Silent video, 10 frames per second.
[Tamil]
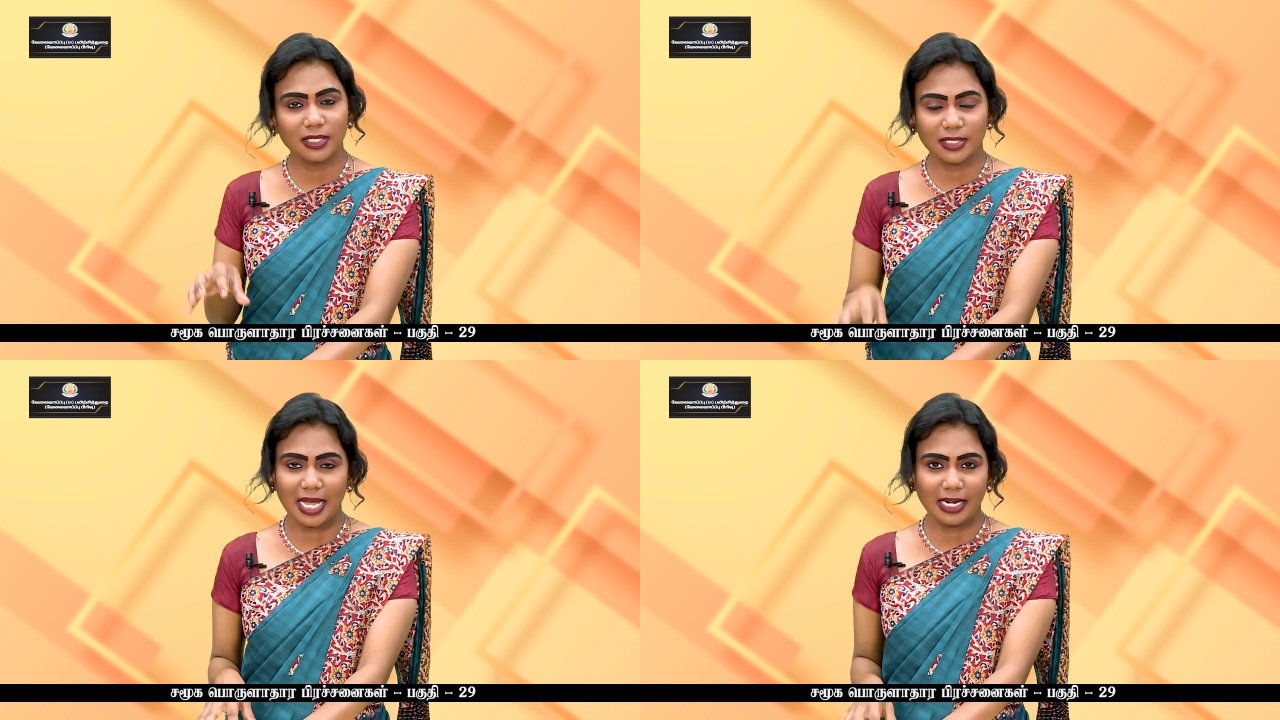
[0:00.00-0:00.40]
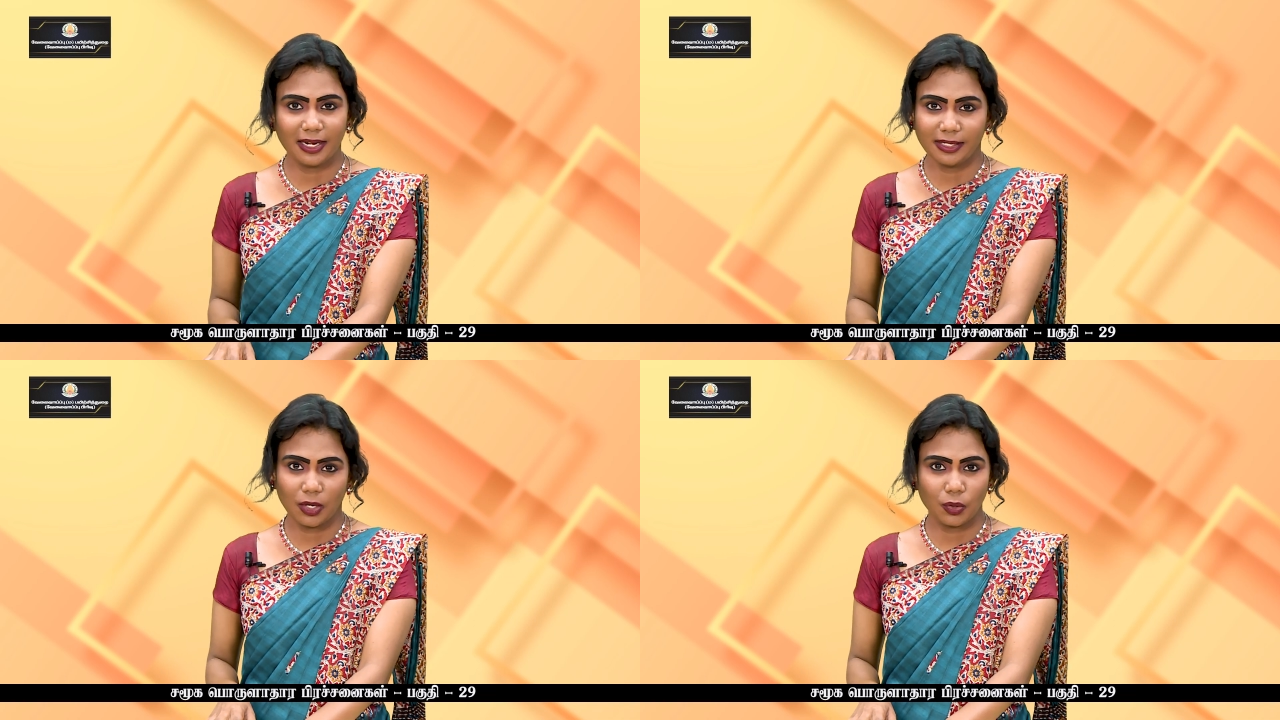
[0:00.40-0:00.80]
இந்த
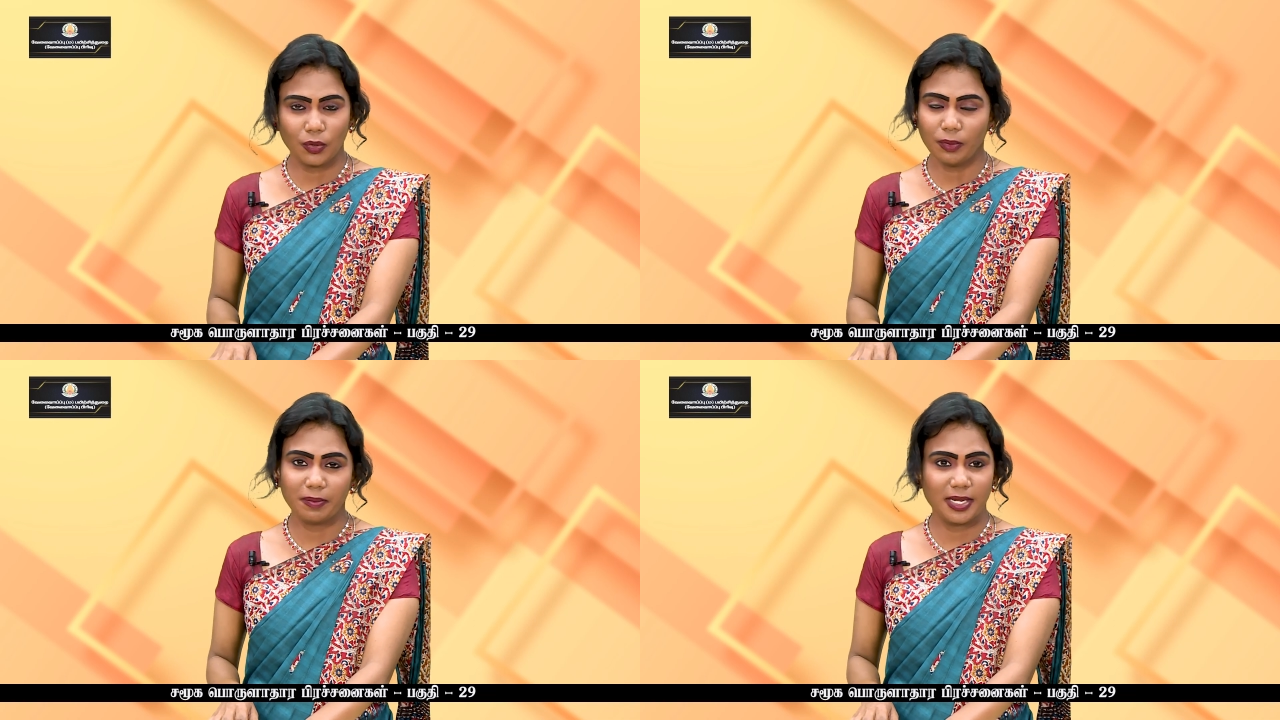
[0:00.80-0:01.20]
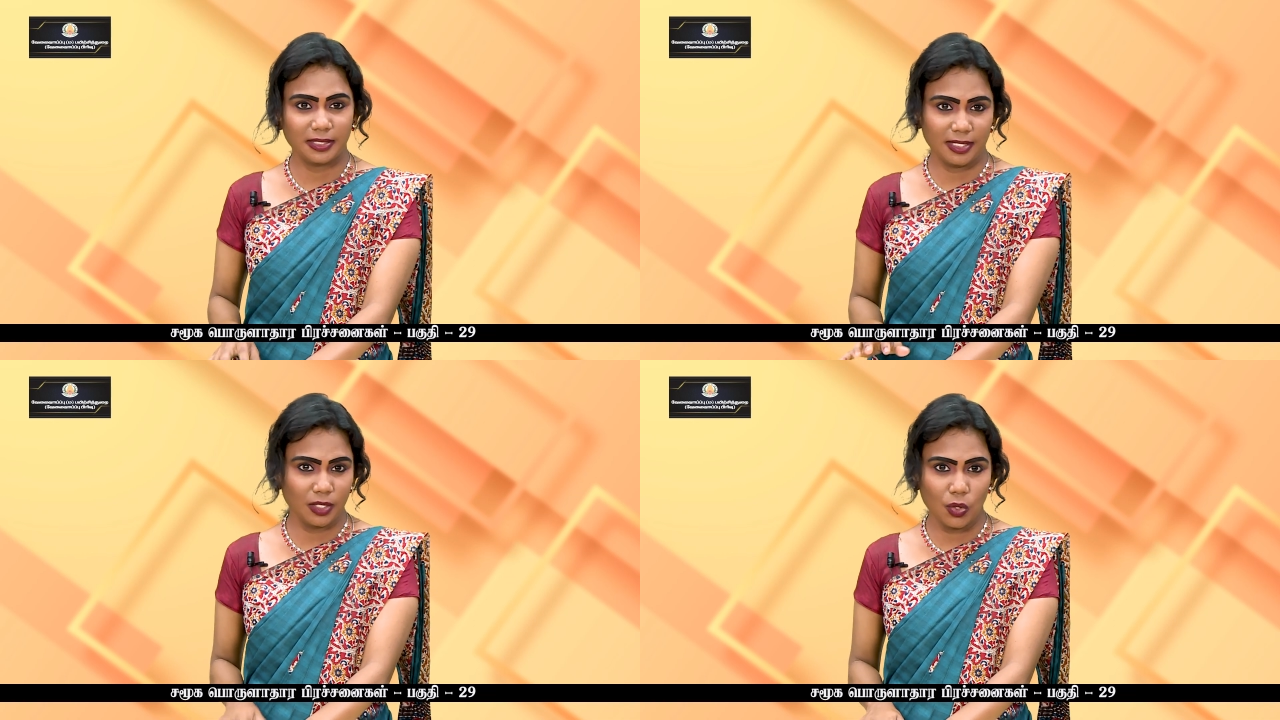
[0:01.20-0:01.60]
சேட்டலைட் டவுனோட
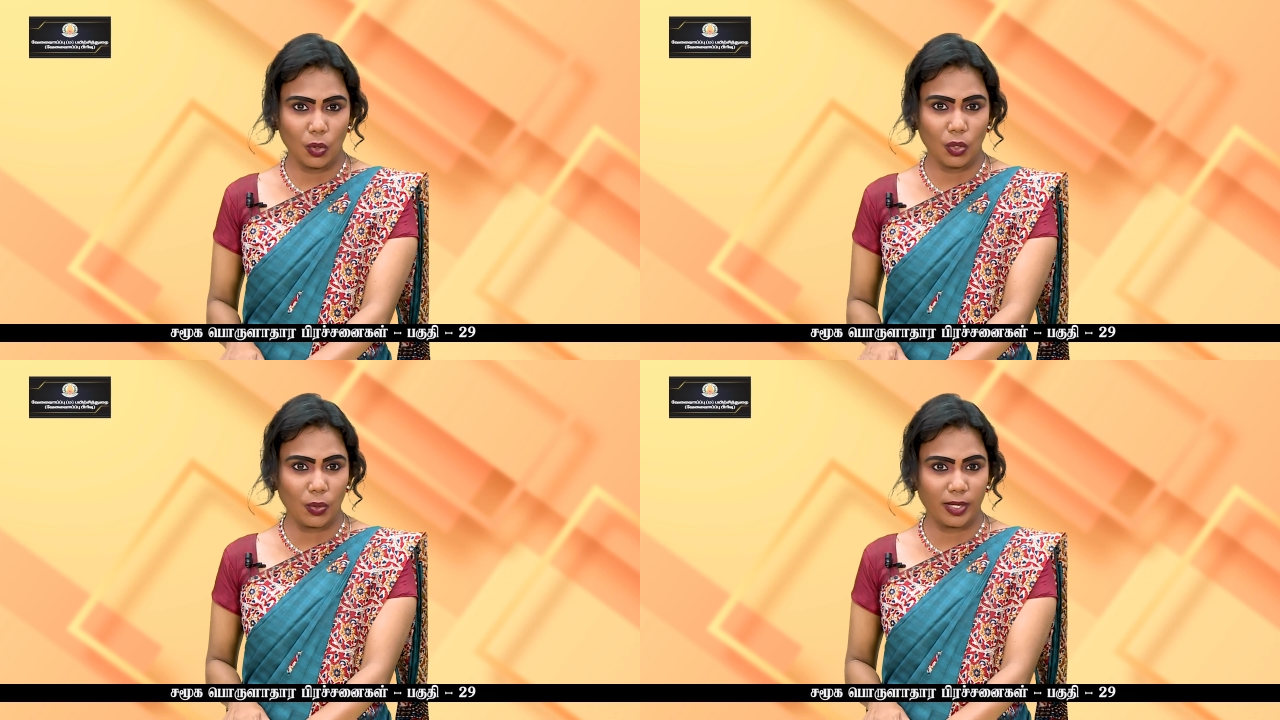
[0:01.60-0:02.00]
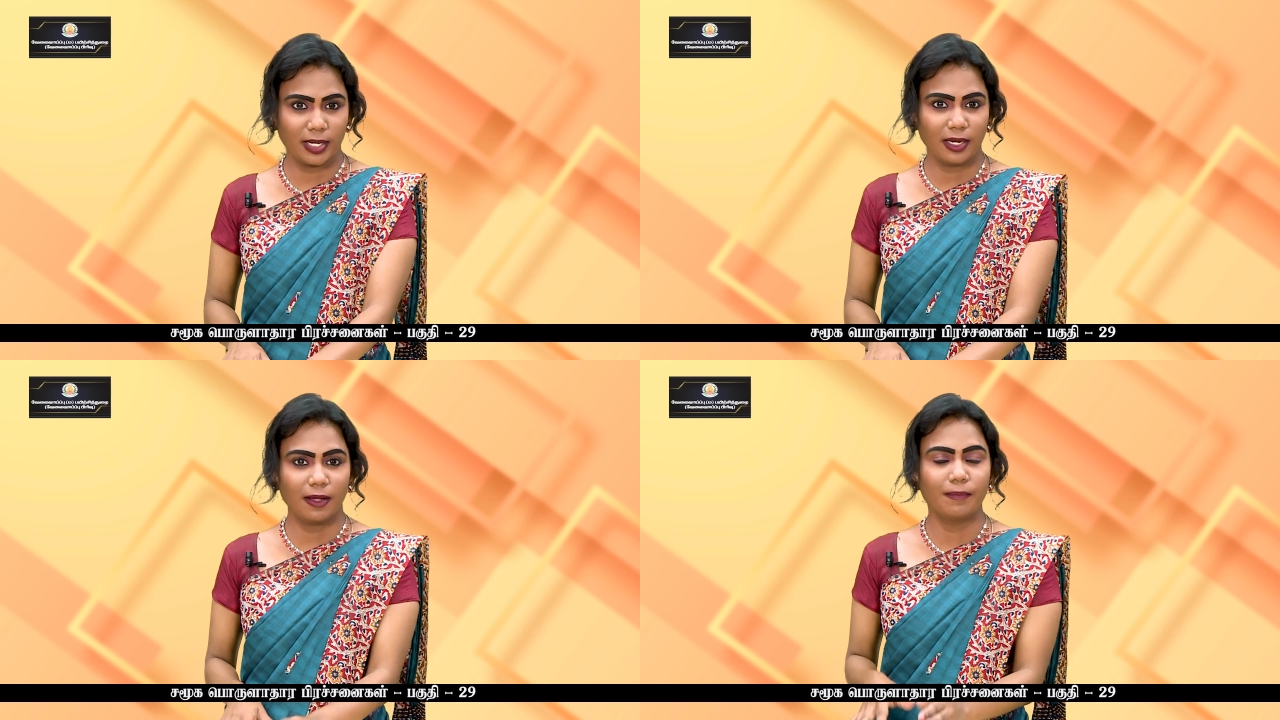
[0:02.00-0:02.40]
பேசிக் கோல்
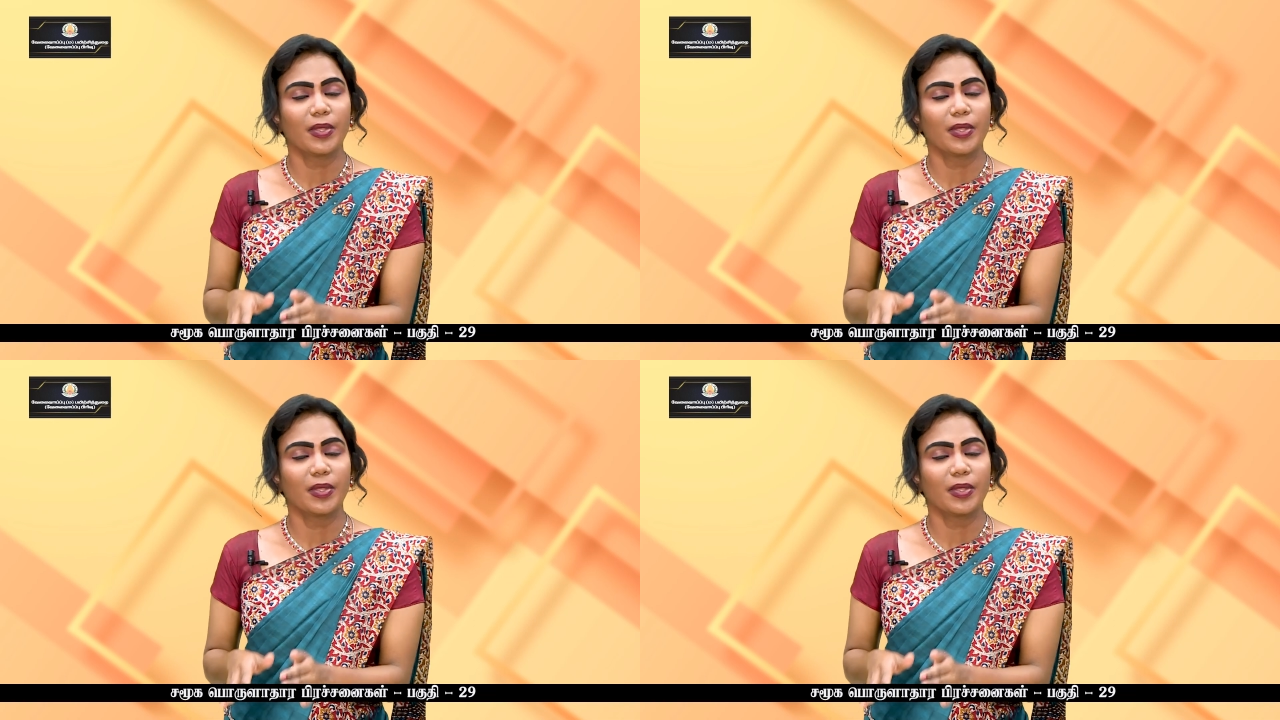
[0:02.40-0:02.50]
ஓகேங்களா